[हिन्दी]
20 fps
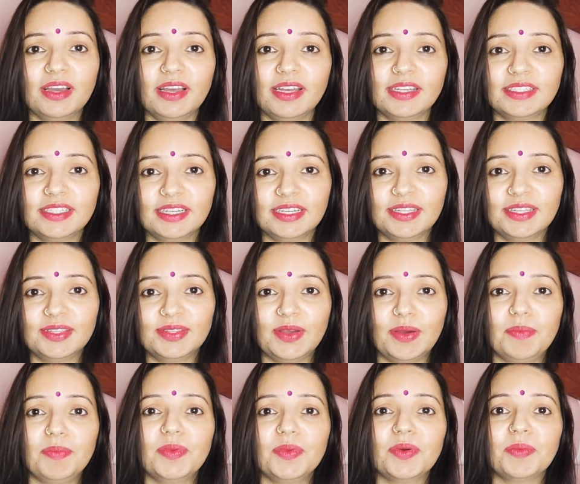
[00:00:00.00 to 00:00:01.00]
आशा करती
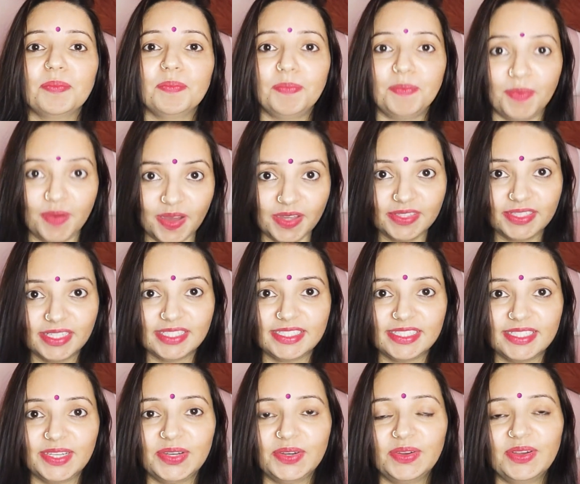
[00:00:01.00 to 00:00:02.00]
हूँ आप लोग बहुत
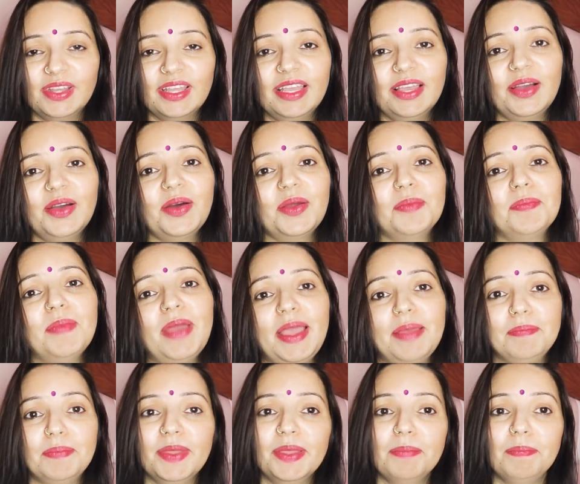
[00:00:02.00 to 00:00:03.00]
अच्छे होंगे और
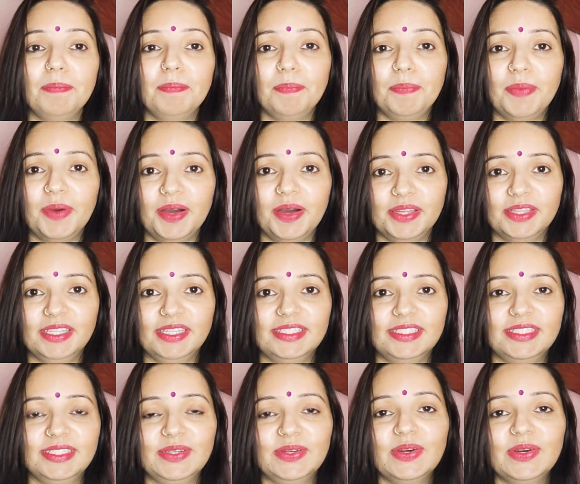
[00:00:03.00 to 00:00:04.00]
मैं भी बहुत
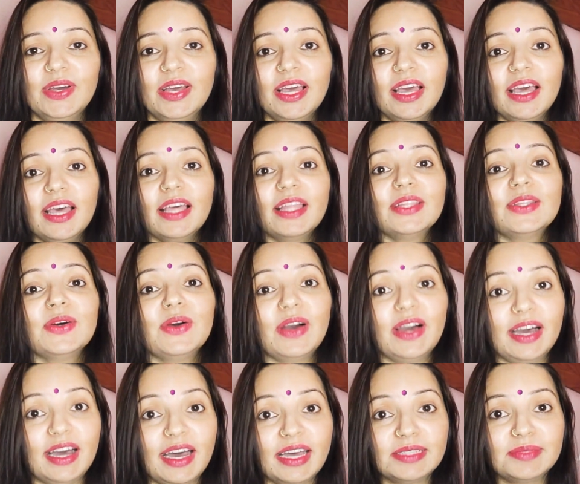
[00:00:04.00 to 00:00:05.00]
अच्छी हूँ तो
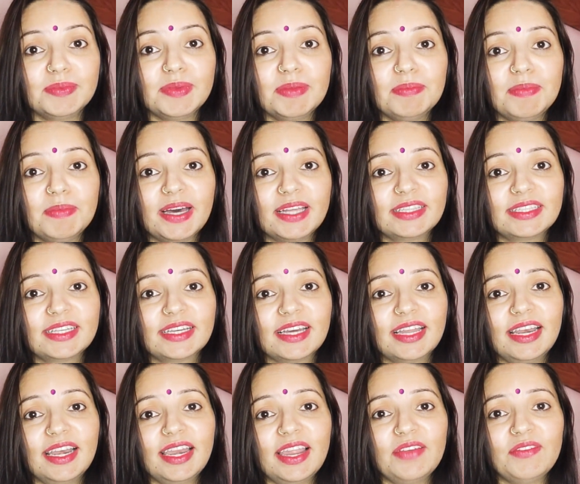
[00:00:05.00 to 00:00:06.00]
आज मैं बात
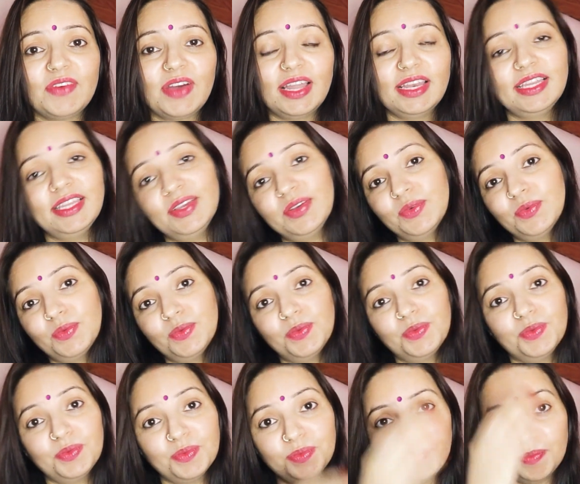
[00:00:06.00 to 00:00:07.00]
करने वाली
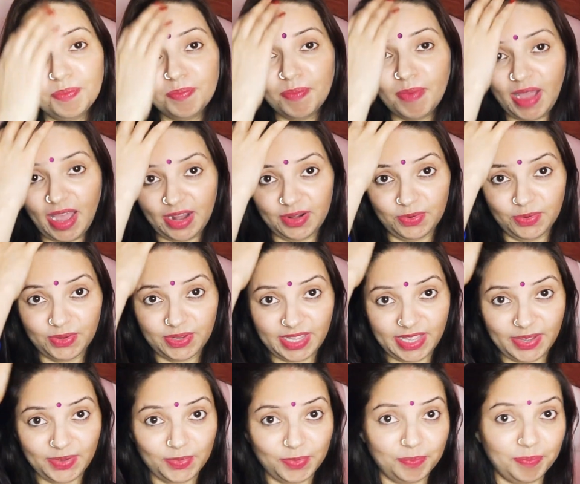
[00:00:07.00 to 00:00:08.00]
हूँ बालों
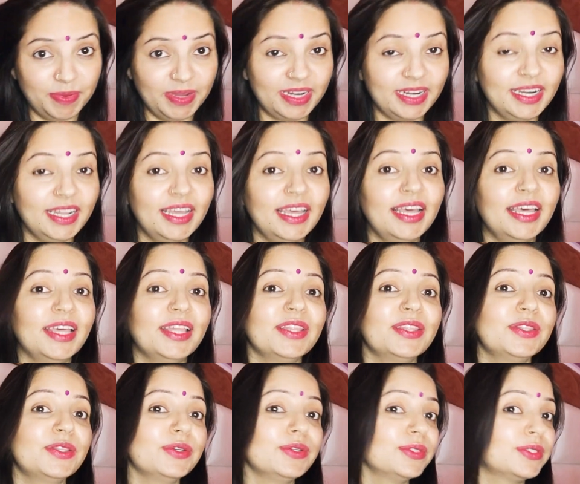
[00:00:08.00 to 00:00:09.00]
के ऊपर
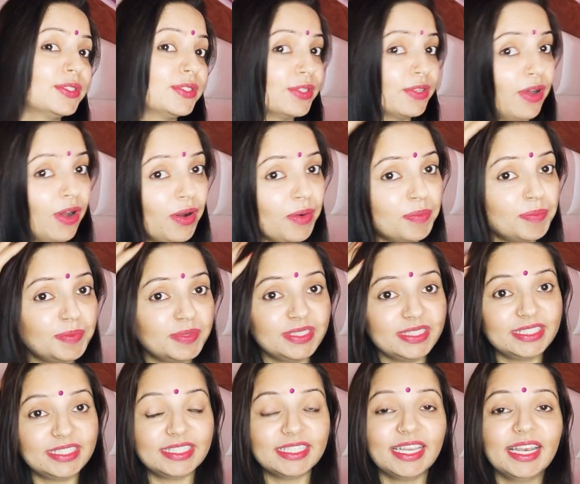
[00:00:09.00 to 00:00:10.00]
तो सॉफ्ट
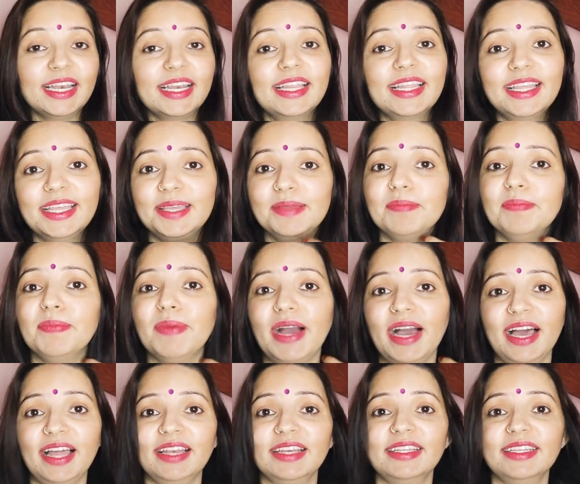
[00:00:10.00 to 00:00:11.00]
सिल्की
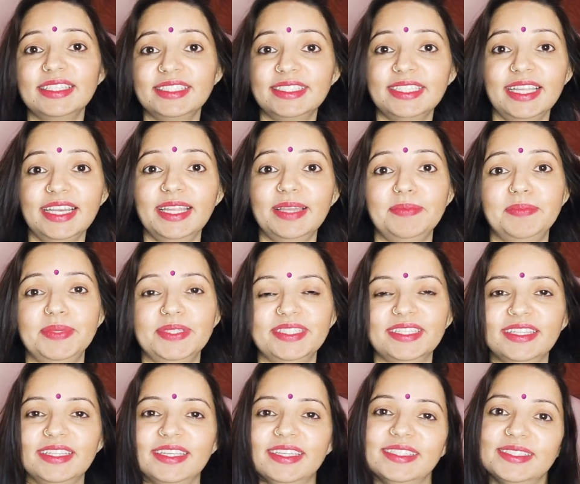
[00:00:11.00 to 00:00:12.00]
बाल किसे नहीं
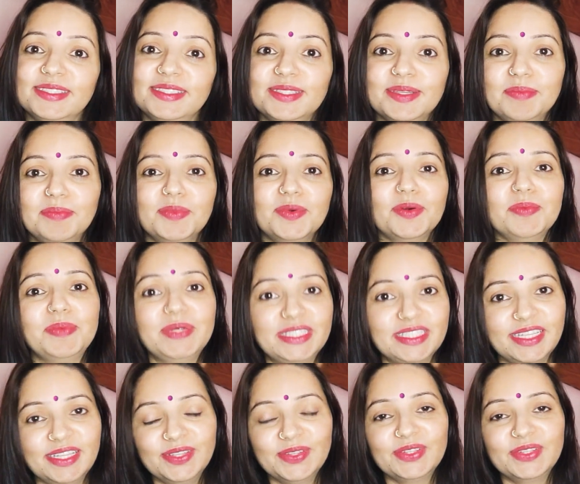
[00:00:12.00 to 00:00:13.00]
पसंद है सबको
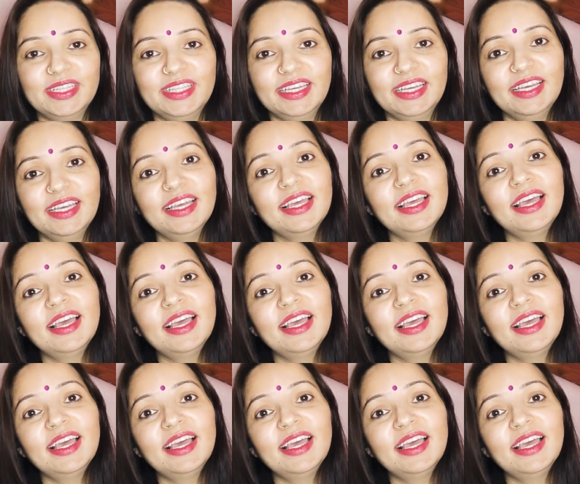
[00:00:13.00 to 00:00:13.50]
पसंद होते हैं